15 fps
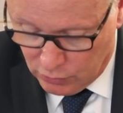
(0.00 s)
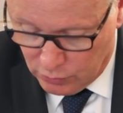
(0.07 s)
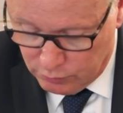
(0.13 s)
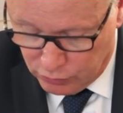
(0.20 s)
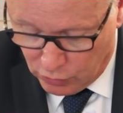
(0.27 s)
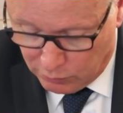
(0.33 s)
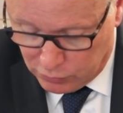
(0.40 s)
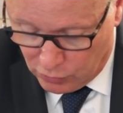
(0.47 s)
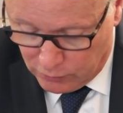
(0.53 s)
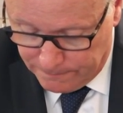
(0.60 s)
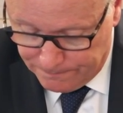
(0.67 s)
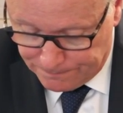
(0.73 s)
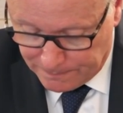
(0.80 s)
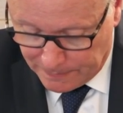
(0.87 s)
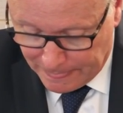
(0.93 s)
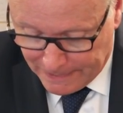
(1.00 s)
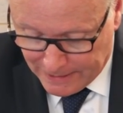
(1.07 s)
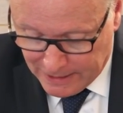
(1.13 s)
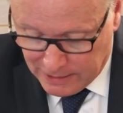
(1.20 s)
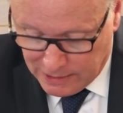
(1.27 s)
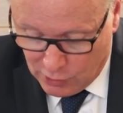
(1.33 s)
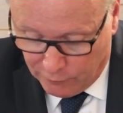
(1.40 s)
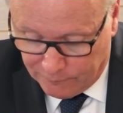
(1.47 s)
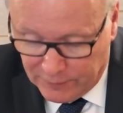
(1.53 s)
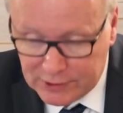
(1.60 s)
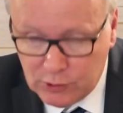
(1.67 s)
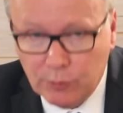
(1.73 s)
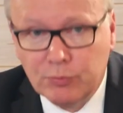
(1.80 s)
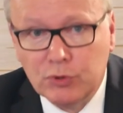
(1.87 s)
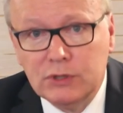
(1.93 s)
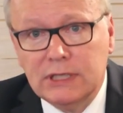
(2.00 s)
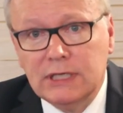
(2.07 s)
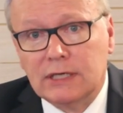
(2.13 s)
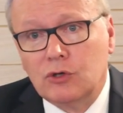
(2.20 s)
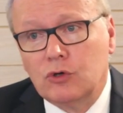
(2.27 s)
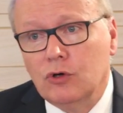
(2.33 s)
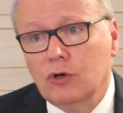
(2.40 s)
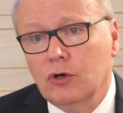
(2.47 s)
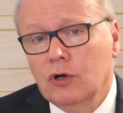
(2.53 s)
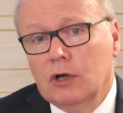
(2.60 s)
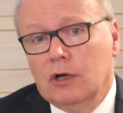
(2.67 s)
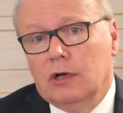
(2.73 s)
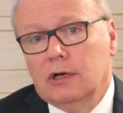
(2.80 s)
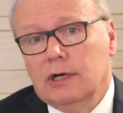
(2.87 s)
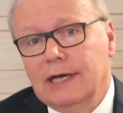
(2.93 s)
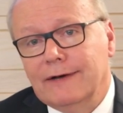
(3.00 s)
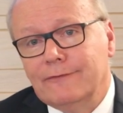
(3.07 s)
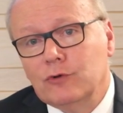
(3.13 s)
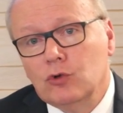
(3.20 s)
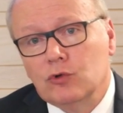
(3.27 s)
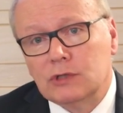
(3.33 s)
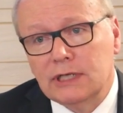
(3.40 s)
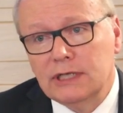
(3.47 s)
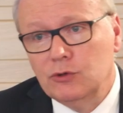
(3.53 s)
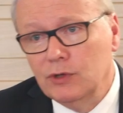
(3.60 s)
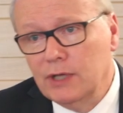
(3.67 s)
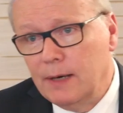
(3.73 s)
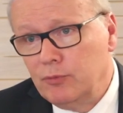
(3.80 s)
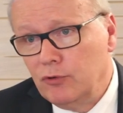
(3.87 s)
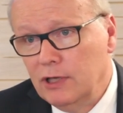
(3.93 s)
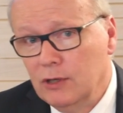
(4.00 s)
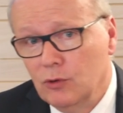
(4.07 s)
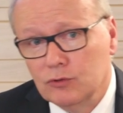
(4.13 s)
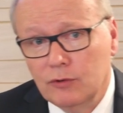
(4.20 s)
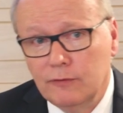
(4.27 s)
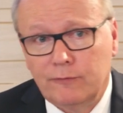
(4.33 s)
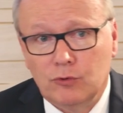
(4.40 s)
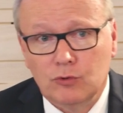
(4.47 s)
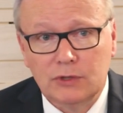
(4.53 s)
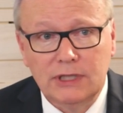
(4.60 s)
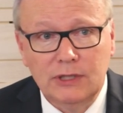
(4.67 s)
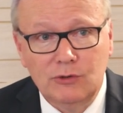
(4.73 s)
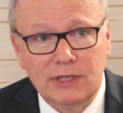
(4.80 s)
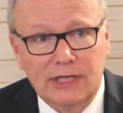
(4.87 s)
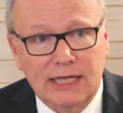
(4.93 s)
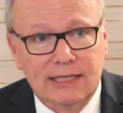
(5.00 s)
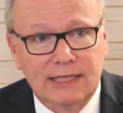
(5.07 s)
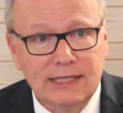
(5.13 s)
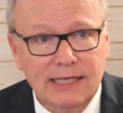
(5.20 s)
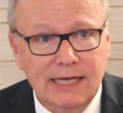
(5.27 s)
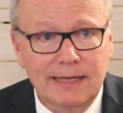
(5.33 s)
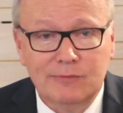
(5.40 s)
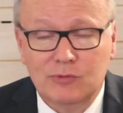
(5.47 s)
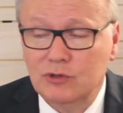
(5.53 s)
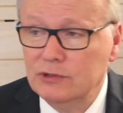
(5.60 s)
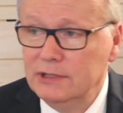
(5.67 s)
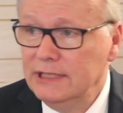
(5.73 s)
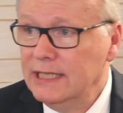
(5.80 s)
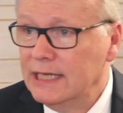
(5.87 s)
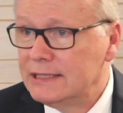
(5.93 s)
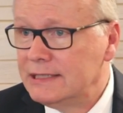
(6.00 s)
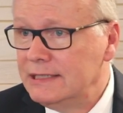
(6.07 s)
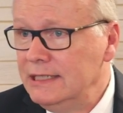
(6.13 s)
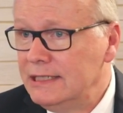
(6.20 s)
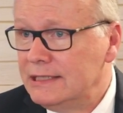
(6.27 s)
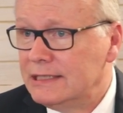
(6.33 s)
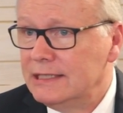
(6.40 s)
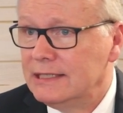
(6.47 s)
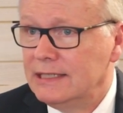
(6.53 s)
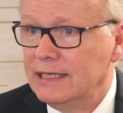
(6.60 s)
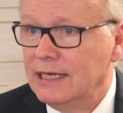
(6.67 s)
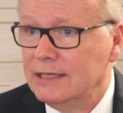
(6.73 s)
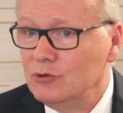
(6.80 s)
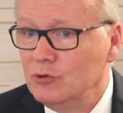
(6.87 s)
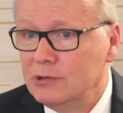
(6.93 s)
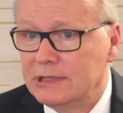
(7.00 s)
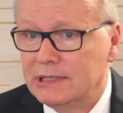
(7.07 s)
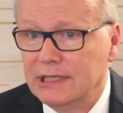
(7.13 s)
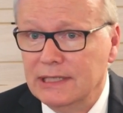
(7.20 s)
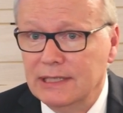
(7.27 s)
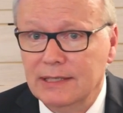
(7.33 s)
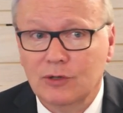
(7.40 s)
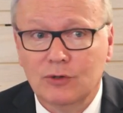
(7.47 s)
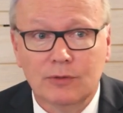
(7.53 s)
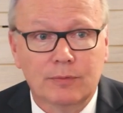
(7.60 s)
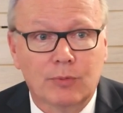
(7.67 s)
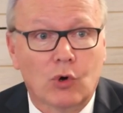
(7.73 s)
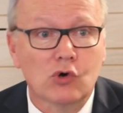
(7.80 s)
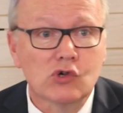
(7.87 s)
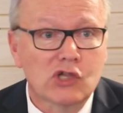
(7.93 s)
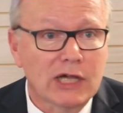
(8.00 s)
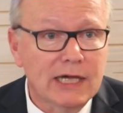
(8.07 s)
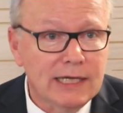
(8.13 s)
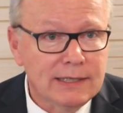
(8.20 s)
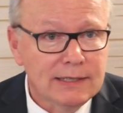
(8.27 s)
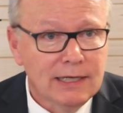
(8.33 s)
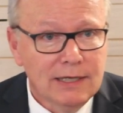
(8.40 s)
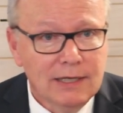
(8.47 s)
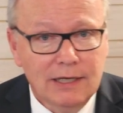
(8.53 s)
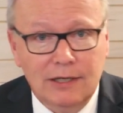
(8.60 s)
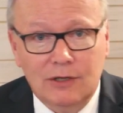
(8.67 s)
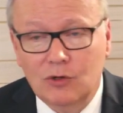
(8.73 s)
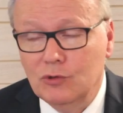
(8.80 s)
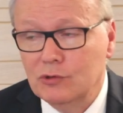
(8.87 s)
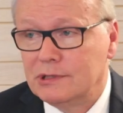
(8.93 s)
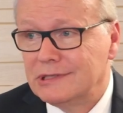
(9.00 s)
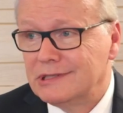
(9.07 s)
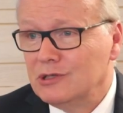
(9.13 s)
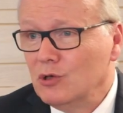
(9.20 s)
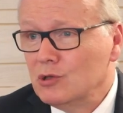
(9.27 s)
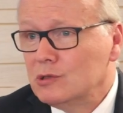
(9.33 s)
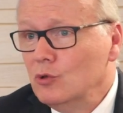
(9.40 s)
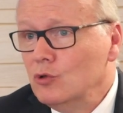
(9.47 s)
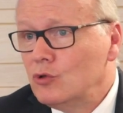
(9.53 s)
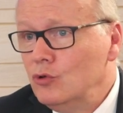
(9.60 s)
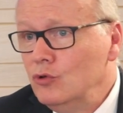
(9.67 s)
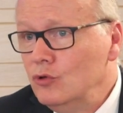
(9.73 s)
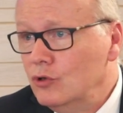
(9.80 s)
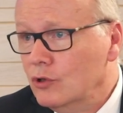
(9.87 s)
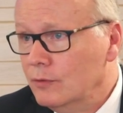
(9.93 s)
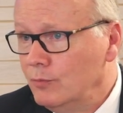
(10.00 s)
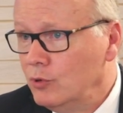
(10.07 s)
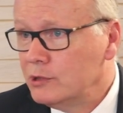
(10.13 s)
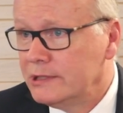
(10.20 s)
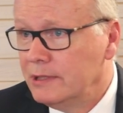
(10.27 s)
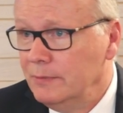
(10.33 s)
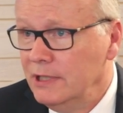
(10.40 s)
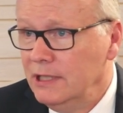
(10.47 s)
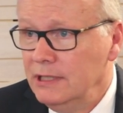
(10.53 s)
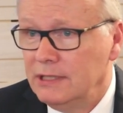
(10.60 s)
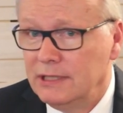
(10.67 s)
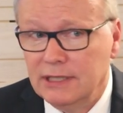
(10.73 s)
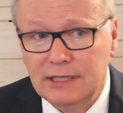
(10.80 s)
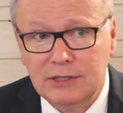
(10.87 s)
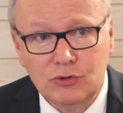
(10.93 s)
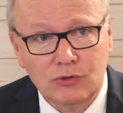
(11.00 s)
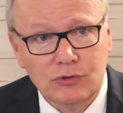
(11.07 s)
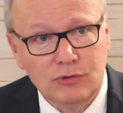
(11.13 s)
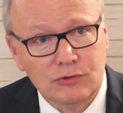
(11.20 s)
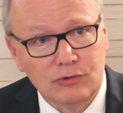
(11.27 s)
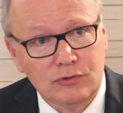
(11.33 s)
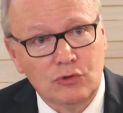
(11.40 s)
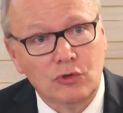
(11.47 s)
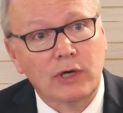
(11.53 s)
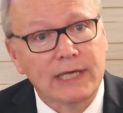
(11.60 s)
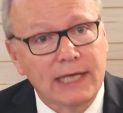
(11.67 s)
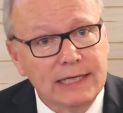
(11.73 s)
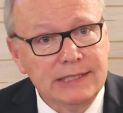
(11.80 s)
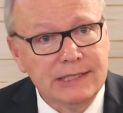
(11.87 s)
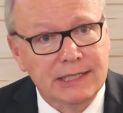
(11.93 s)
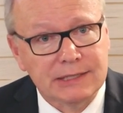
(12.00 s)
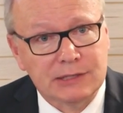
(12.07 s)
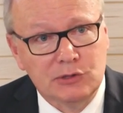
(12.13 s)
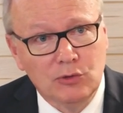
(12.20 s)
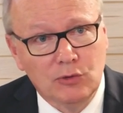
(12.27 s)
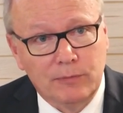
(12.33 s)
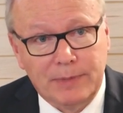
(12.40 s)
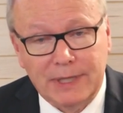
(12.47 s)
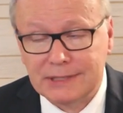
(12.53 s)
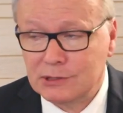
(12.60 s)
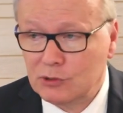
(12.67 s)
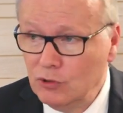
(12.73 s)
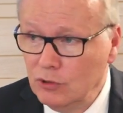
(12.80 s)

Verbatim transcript: Bourbons. Et en fait, on peut dire que la volonté de Napoléon de fonder une quatrième euh, dynastie, c'était un de ses euh, projets, euh, sans aucune possibilité de, réalisation, parce